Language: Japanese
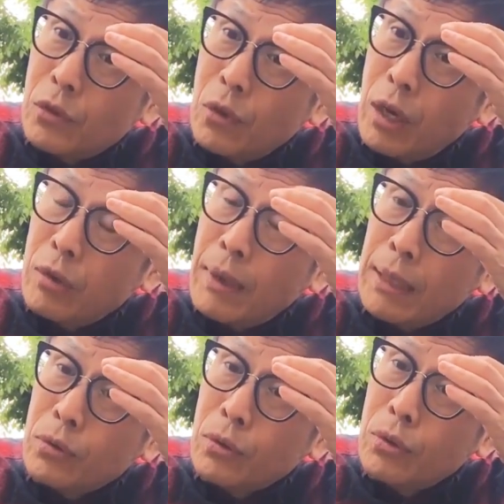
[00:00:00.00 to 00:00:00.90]

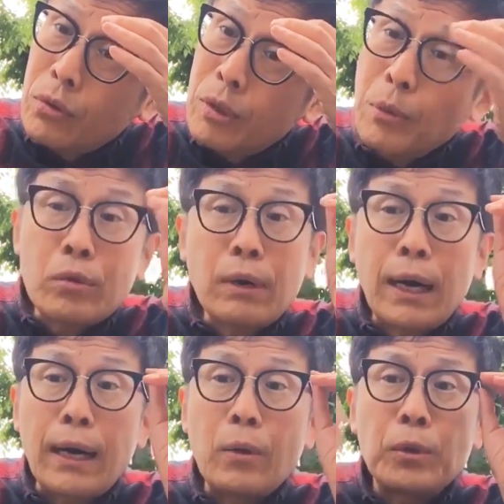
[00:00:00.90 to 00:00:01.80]
トラウマというふうに僕
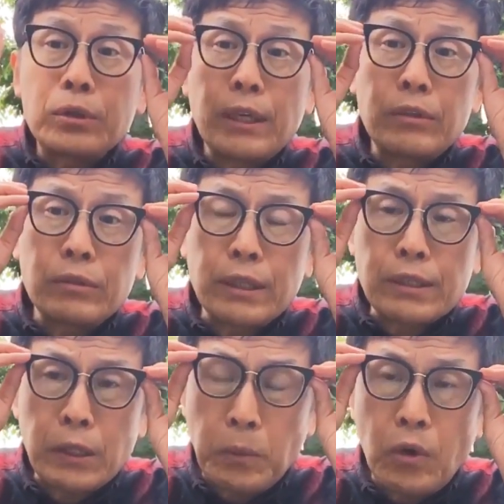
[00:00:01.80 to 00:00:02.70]
は思ってるんで
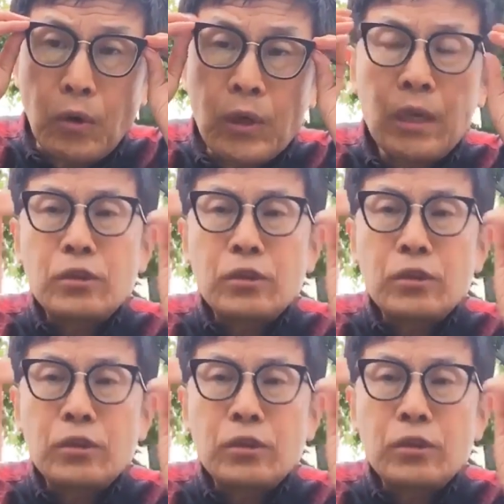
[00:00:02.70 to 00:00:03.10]
すけども、